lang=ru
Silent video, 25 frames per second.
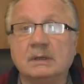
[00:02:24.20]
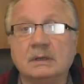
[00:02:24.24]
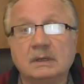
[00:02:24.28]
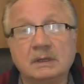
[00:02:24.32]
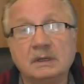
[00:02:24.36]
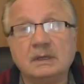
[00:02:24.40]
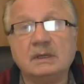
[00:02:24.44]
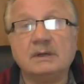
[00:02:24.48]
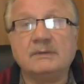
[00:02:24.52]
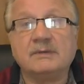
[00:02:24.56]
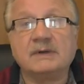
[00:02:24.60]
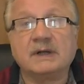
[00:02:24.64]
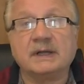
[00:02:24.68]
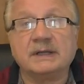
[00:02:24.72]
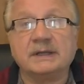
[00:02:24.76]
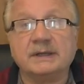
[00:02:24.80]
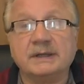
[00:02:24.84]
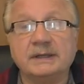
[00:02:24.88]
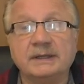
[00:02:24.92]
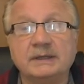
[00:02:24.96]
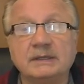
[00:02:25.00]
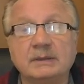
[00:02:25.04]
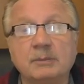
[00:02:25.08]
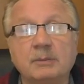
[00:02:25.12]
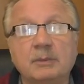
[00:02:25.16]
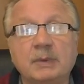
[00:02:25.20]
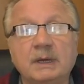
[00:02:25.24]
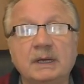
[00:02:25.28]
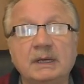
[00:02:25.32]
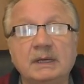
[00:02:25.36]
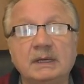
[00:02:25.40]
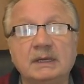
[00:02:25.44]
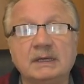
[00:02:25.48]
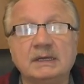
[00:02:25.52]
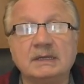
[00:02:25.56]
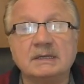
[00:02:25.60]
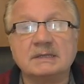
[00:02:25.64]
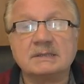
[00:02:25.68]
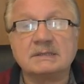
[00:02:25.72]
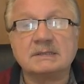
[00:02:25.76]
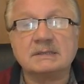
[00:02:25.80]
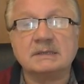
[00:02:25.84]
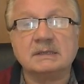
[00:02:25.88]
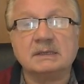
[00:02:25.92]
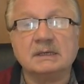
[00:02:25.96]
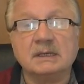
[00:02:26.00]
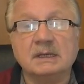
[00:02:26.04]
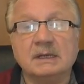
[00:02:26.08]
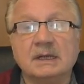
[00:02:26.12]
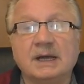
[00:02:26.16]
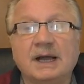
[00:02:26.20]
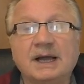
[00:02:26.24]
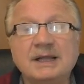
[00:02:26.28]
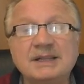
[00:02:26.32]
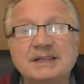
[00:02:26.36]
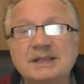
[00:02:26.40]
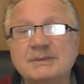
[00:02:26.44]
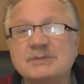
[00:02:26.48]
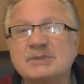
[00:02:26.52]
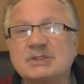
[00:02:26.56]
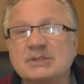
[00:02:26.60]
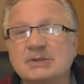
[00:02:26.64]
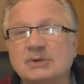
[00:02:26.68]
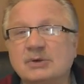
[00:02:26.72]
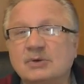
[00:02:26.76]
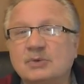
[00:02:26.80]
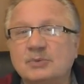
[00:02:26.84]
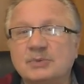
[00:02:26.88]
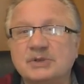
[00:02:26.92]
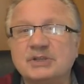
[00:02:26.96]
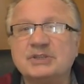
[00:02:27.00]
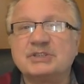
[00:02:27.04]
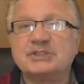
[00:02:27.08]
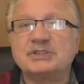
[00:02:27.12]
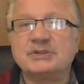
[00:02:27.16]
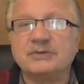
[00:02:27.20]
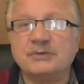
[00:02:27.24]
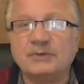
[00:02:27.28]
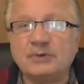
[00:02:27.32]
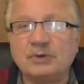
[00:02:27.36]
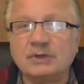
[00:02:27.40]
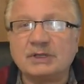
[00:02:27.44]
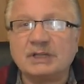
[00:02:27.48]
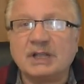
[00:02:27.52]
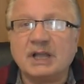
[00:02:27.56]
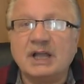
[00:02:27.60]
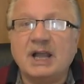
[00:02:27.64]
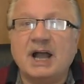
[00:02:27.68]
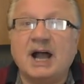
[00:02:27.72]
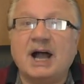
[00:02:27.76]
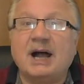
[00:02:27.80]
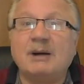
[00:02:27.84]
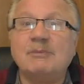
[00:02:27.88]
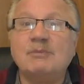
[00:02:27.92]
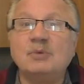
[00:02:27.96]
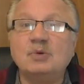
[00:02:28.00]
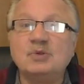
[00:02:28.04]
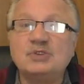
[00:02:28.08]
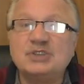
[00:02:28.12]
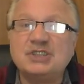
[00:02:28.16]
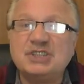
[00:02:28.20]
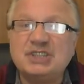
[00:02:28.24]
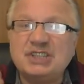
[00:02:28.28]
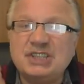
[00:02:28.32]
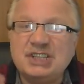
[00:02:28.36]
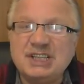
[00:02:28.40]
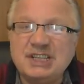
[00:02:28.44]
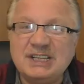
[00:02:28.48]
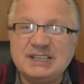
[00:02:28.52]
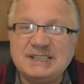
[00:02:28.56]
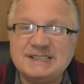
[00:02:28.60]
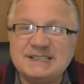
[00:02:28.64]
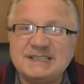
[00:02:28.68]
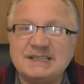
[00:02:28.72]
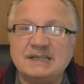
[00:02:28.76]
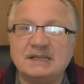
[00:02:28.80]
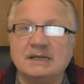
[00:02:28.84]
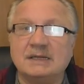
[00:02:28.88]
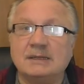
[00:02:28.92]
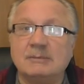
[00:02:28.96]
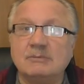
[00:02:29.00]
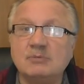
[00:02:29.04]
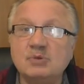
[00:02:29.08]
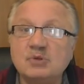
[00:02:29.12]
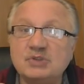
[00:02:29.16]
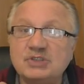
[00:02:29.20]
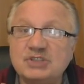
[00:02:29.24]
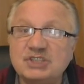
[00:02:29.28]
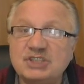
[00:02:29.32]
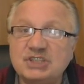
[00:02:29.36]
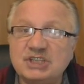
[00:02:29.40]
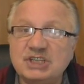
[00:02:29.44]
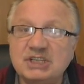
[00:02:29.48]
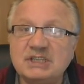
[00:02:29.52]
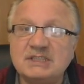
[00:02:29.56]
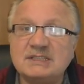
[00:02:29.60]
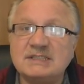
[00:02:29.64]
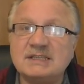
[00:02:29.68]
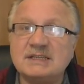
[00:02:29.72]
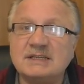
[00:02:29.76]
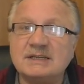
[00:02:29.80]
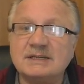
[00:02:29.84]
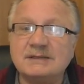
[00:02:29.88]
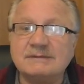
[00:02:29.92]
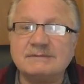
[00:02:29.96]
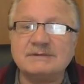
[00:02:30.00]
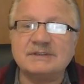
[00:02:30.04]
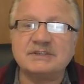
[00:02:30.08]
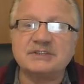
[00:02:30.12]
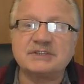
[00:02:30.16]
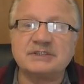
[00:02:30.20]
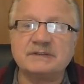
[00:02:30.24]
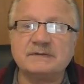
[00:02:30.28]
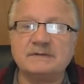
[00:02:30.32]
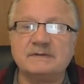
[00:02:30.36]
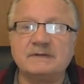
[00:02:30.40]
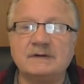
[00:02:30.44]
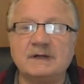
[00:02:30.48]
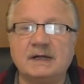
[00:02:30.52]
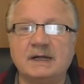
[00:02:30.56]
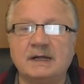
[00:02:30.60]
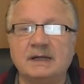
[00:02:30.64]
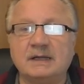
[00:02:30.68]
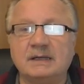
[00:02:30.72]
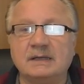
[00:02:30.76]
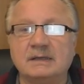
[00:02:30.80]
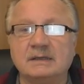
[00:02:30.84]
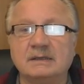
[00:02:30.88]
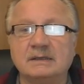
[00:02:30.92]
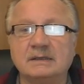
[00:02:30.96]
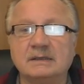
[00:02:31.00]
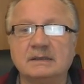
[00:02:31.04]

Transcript: или в какие-то болезни. Одним словом, не живет, а мучительно, мучительно выживает.